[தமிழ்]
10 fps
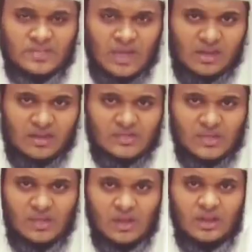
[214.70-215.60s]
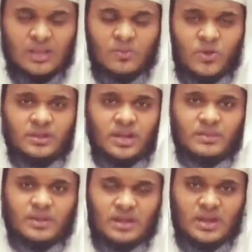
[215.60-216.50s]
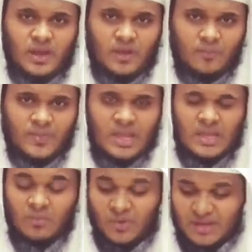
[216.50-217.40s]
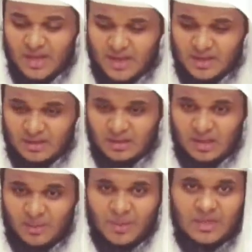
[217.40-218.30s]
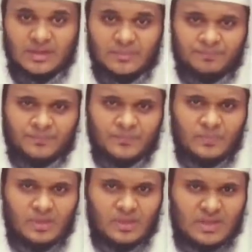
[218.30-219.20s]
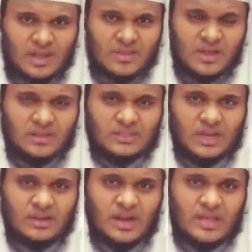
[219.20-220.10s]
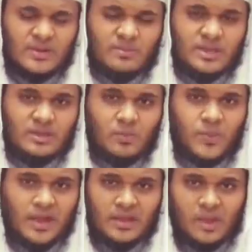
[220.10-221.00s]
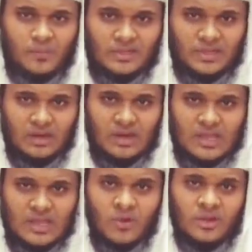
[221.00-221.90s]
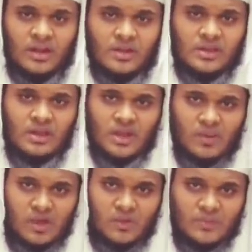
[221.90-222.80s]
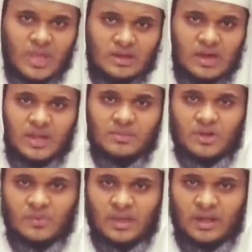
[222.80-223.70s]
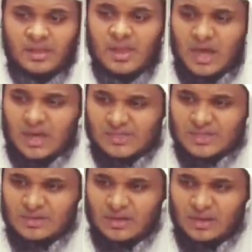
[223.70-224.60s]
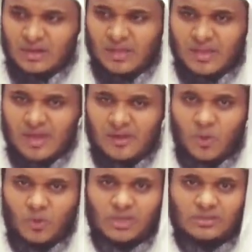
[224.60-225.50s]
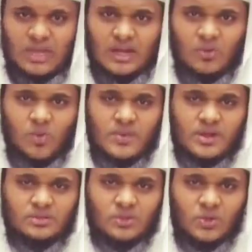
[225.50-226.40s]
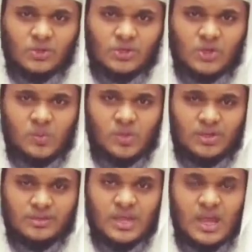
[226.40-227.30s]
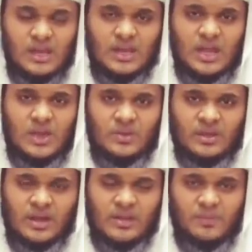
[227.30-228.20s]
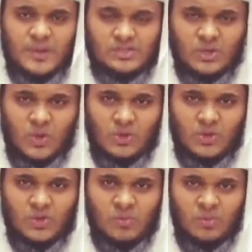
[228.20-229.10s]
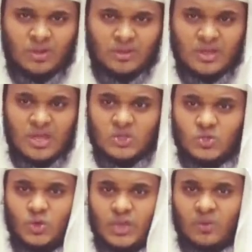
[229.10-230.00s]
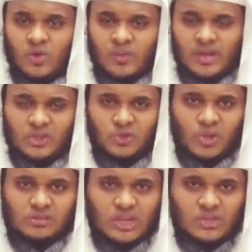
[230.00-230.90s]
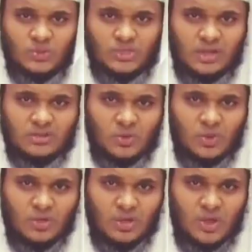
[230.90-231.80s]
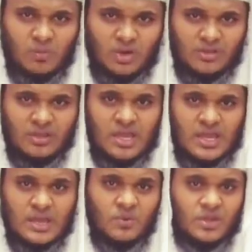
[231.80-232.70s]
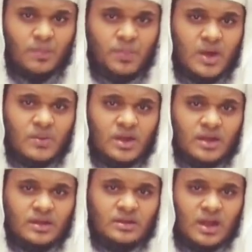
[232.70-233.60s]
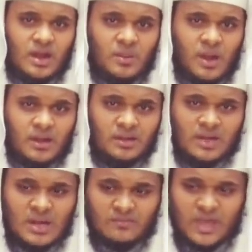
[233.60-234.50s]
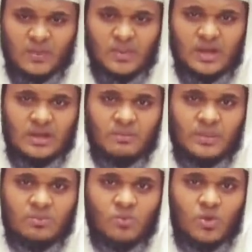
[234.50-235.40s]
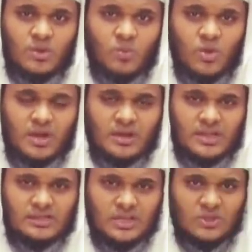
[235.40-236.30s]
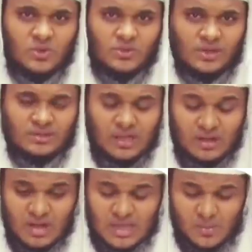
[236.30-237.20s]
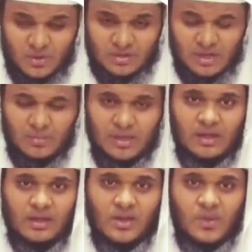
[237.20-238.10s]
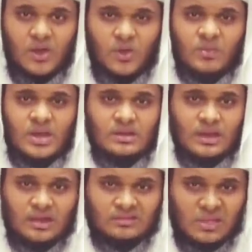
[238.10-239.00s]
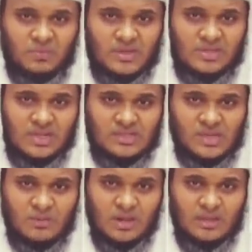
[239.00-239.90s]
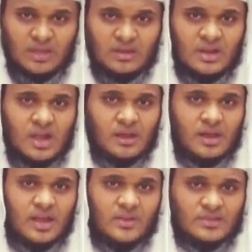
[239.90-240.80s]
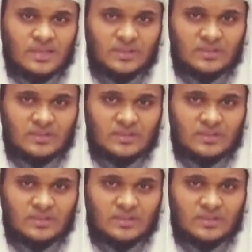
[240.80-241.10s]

விசாரணை செய்தால் எம்முடைய நிலைமை என்னவாகும் எம்முடைய ஏடுகள் எல்லாம் இடது கரத்திலே நாளை மறுமையில் ஒப்படைக்கப்பட்டால் எம்முடைய நிலைமை என்னவாகும் நாளை மறுமையிலே அரசின் நிழலிலே ஏழு கூட்டத்தார்கள் ஓய்வெடுத்துக் கொண்டிருக்கும் பொழுது அல்லாஹுவின் நிழலை பெற்றுக் கொண்டிருக்கும் பொழுது சூரியன் ஒரு மைல் தூரத்திலே சுட்டரித்துக் கொண்டிருக்கும் பொழுது எம்முடைய பாவங்களின் காரணமாக வேர்வைகள் எம்மை மூழ்கடிக்க செய்து கொண்டிருந்தால் எம்முடைய நிலைமைகள் என்னவாகும் நரகத்தை பற்றி அச்சம் இல்லையா அல்லாஹுவின்